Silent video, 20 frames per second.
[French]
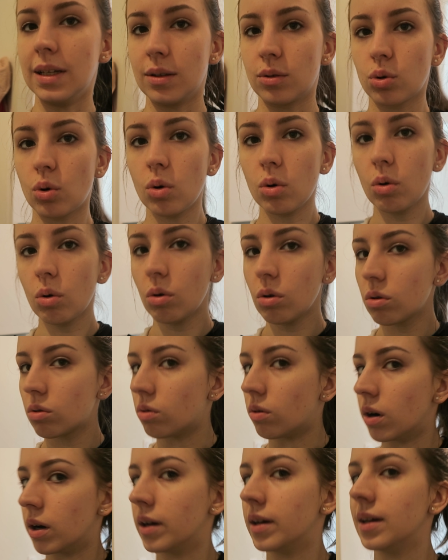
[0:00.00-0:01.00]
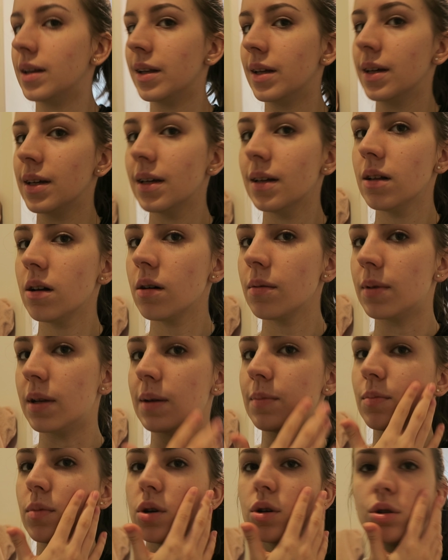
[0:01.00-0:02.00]
il est trop gros quoi. Il est énorme,
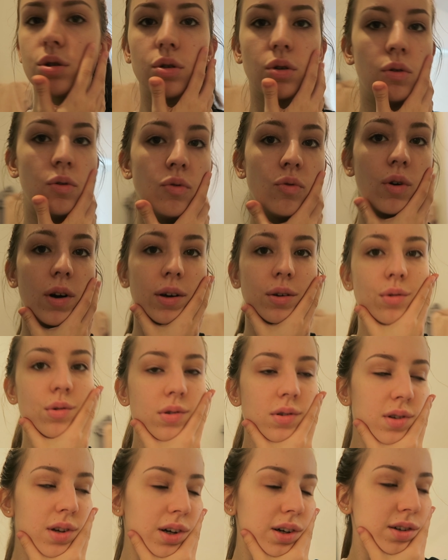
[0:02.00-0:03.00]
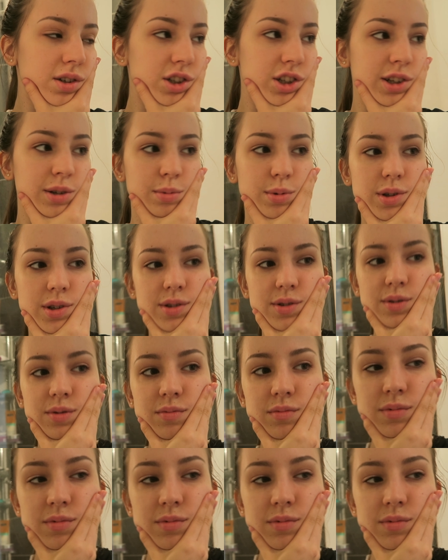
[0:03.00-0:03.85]
il est moche, genre on voit que ça j'ai l'impression.